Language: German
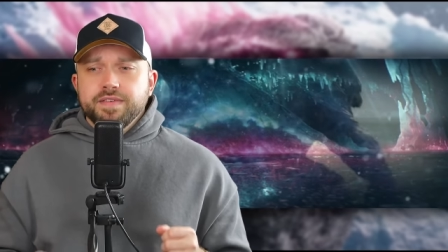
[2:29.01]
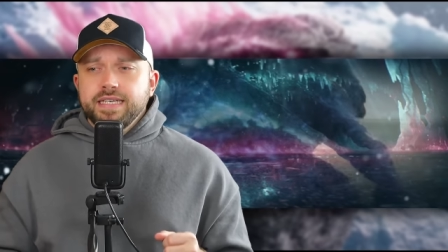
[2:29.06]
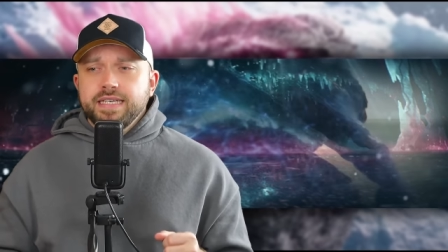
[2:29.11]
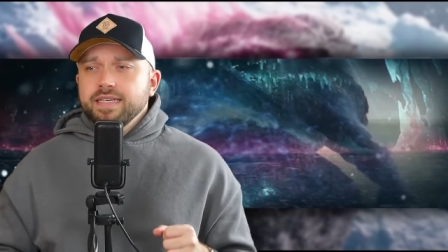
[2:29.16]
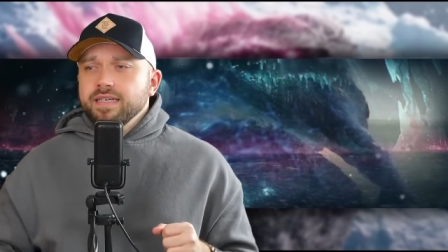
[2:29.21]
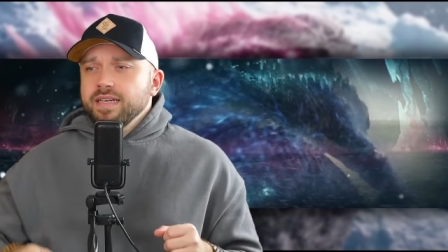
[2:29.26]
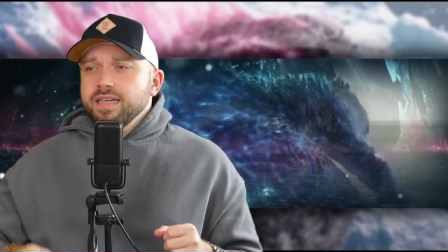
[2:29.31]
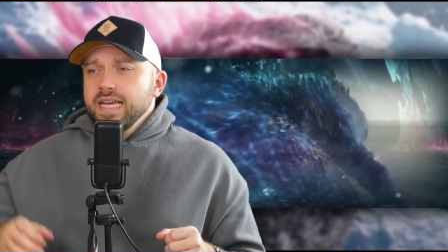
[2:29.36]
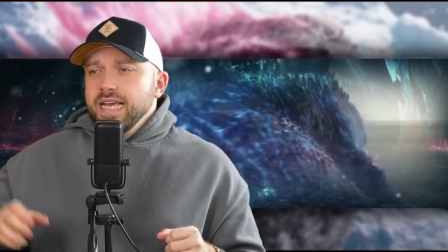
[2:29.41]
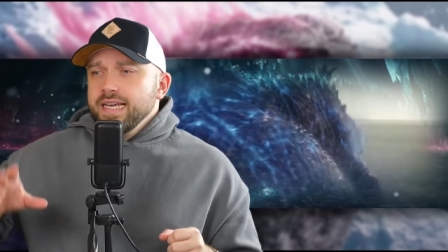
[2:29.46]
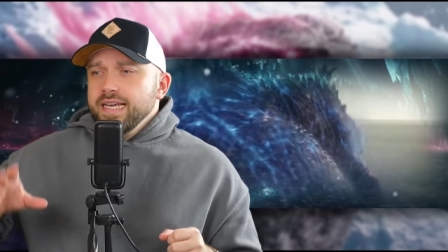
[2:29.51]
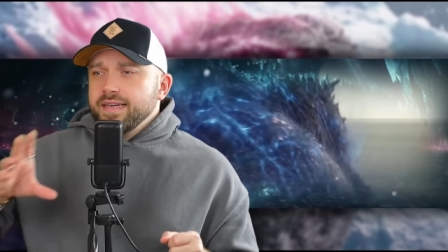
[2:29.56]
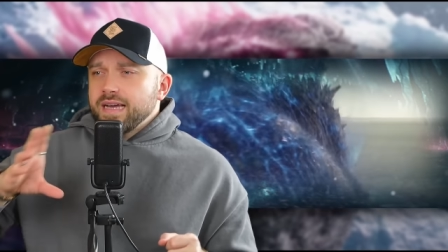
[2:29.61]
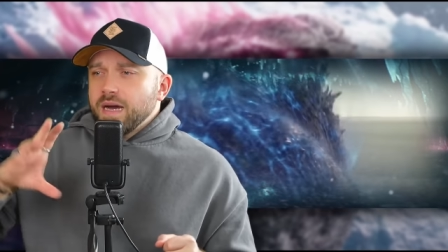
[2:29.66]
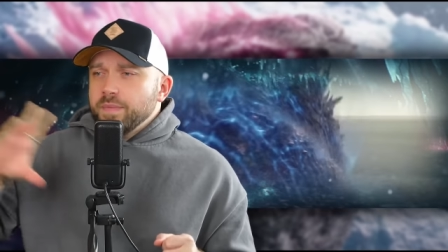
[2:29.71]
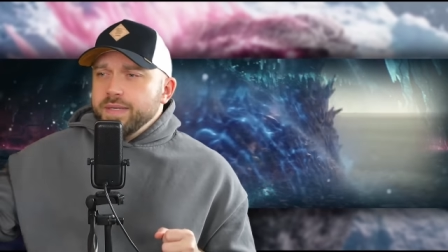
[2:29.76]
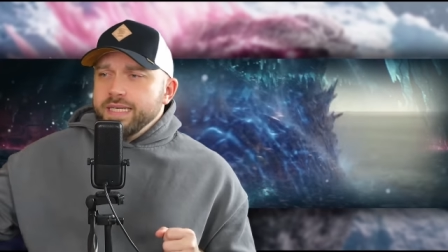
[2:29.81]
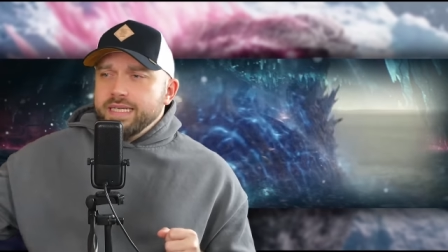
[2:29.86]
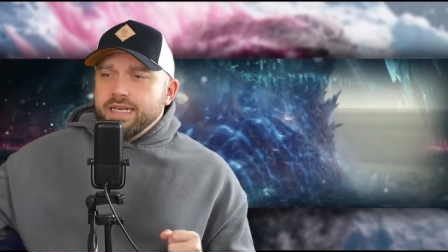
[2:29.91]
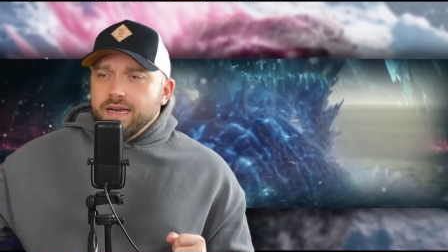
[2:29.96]
wie
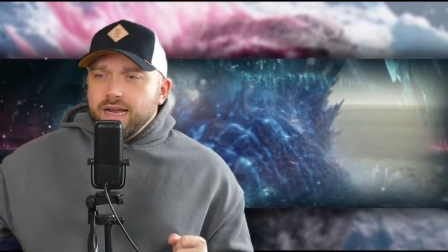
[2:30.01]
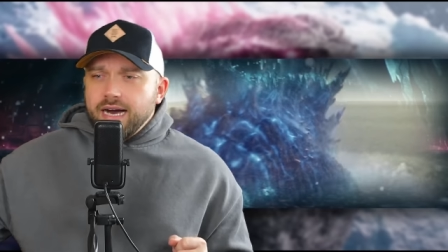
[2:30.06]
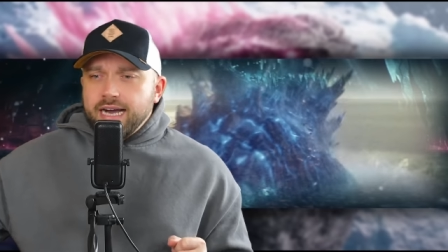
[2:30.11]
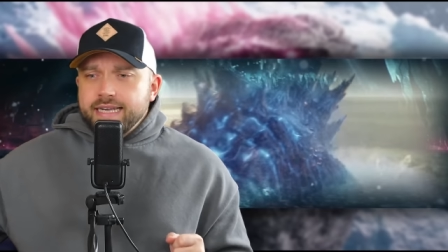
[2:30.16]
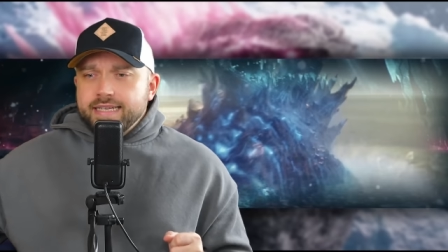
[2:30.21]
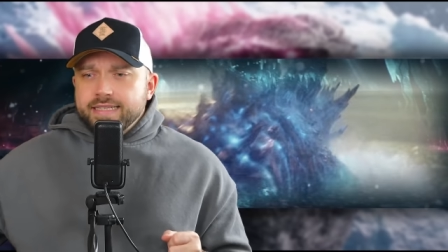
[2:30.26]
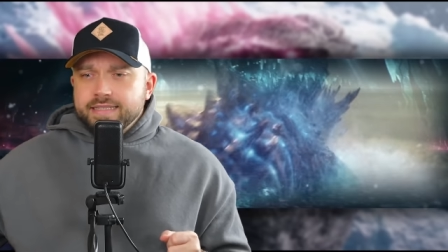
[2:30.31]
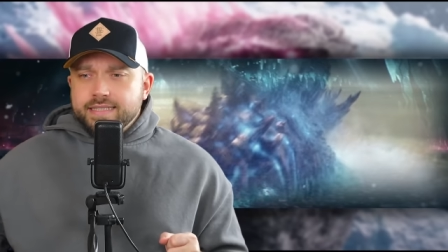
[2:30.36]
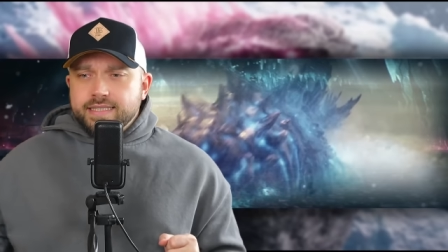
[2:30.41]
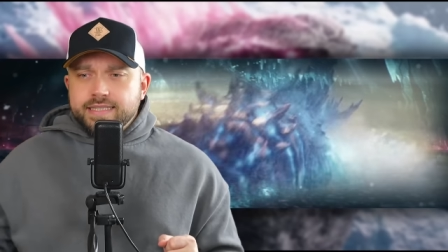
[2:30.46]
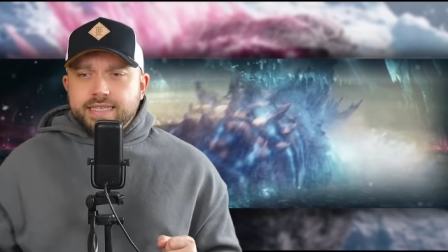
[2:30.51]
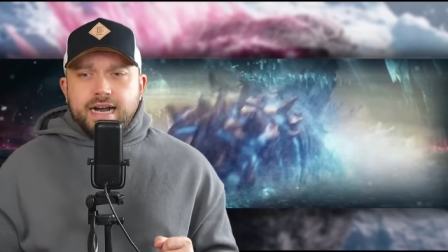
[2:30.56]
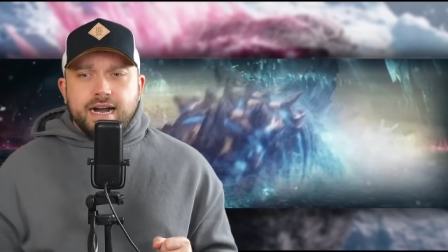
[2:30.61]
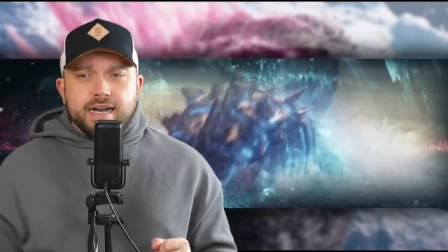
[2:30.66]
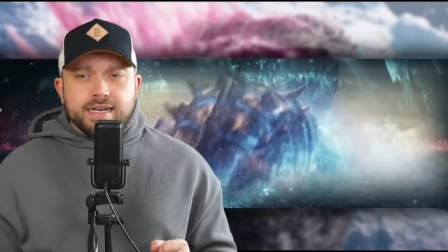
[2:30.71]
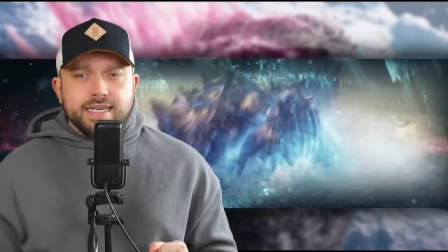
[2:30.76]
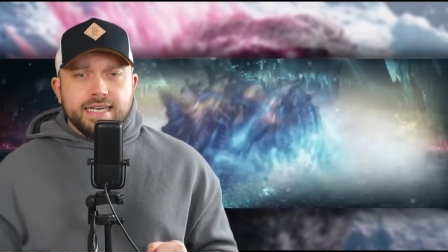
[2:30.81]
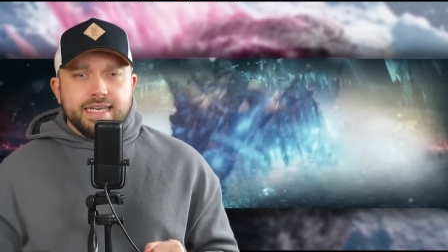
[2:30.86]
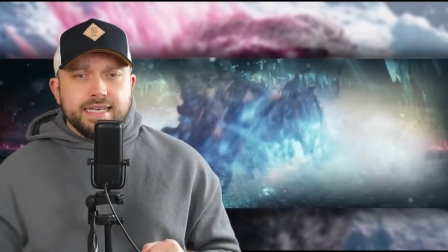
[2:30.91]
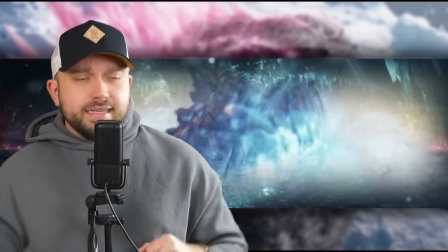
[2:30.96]
Kapitel 1 Scar
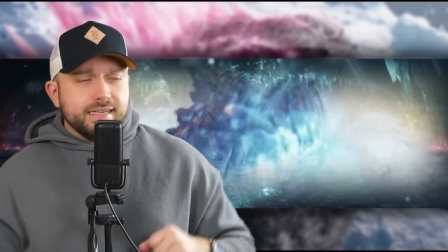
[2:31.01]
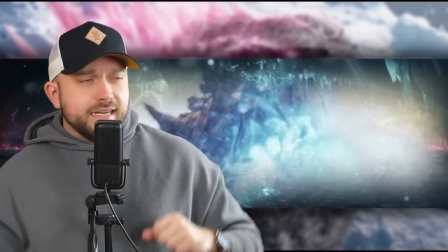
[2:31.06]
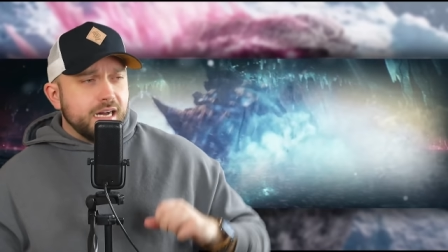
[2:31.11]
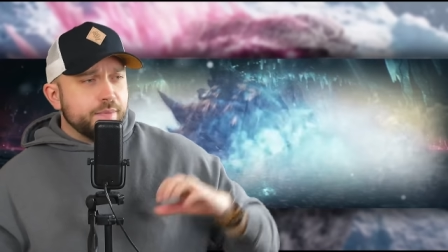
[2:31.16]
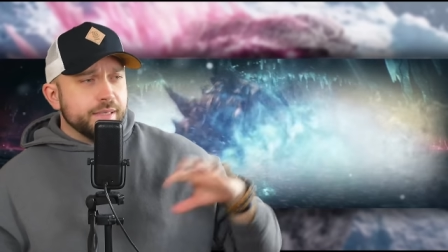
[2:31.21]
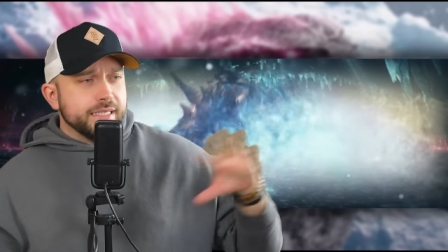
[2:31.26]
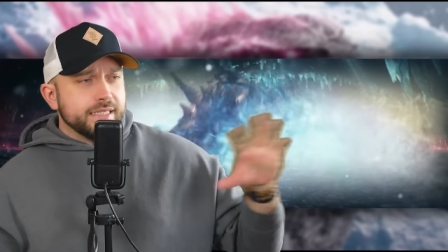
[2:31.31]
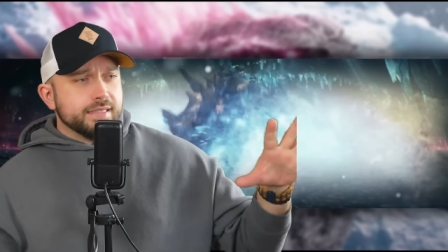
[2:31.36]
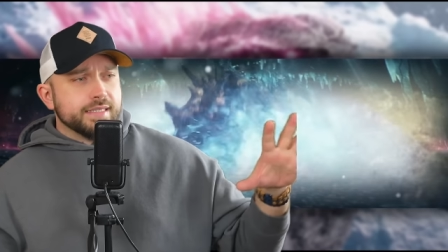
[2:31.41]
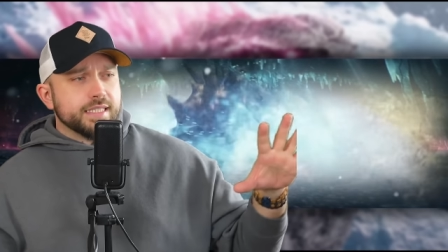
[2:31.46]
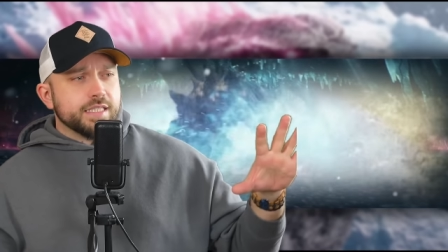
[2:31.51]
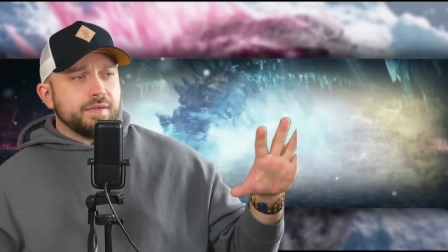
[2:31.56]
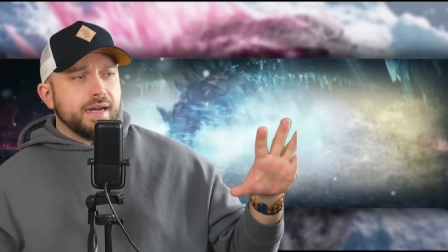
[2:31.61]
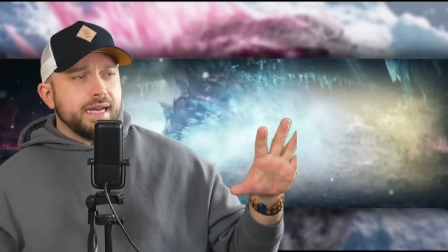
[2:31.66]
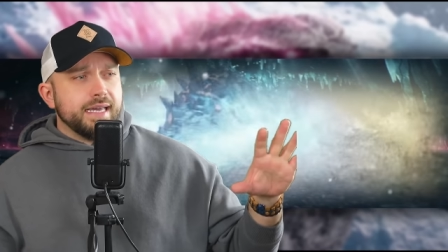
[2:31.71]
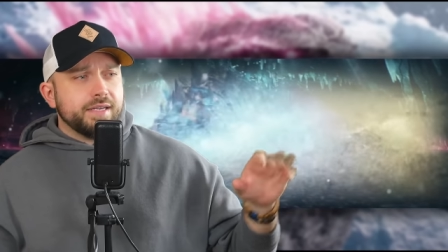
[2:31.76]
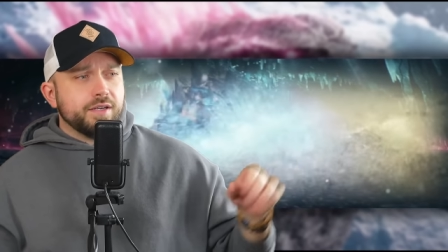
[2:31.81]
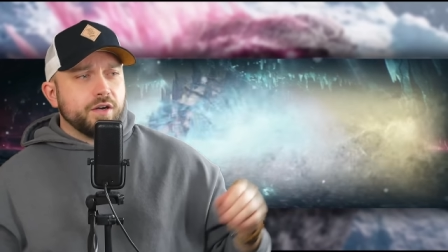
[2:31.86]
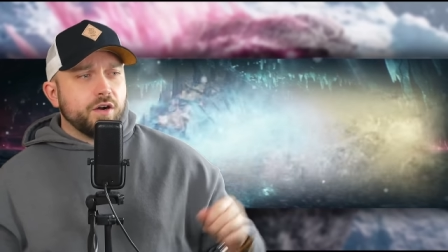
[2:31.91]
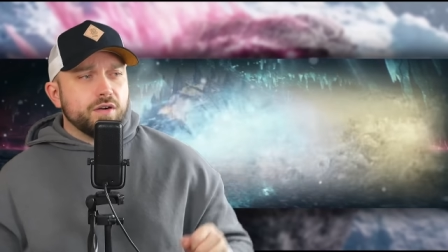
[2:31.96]
King, Kapitel
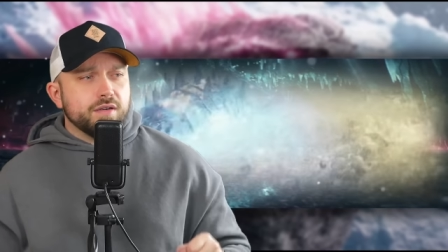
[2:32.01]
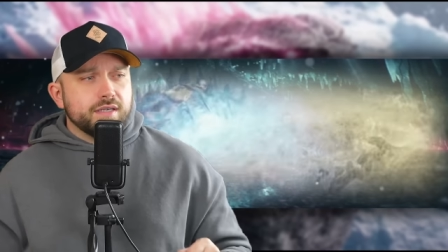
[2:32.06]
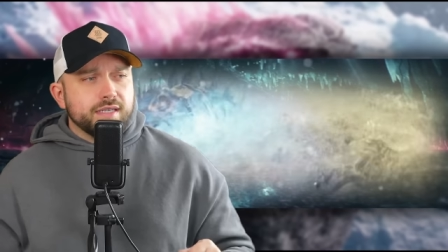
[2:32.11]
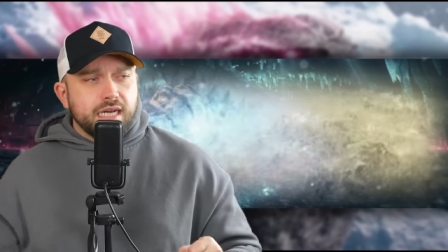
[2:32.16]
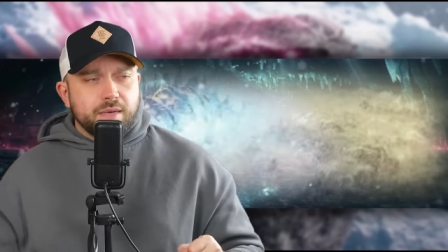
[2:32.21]
2 Kong,